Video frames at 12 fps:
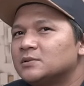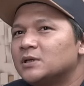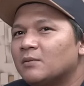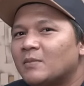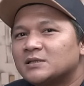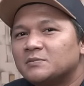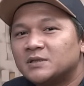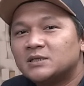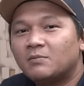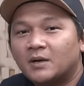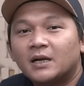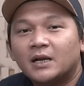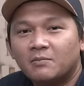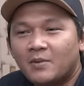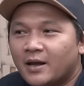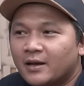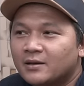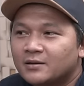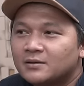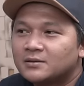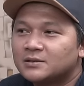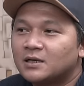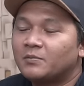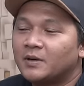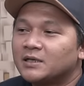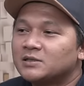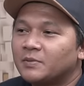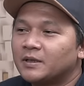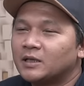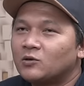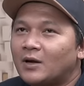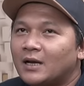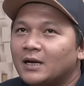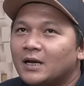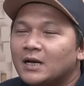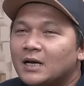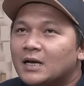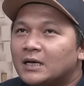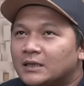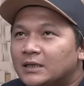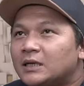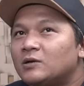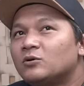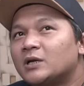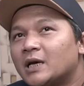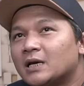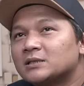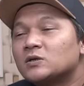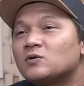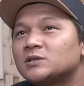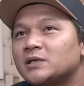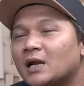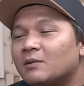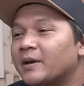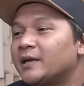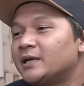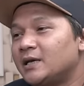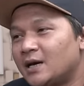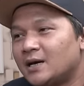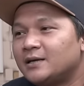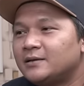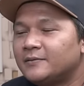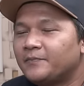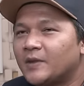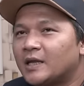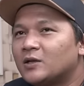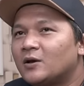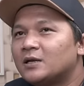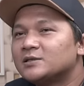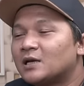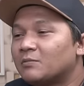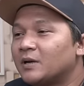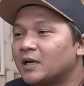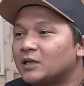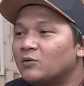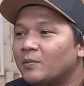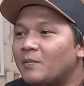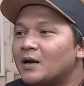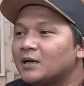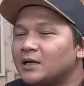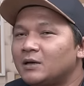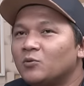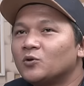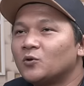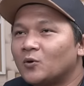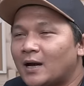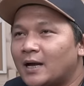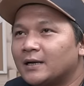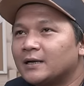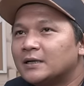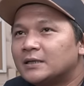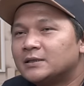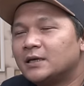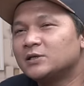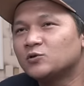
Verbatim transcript: ya masih bisa menerima ya sharpening seperti itu karena di dunia sosial media itu kan sharpening itu memang dibutuhkan jadi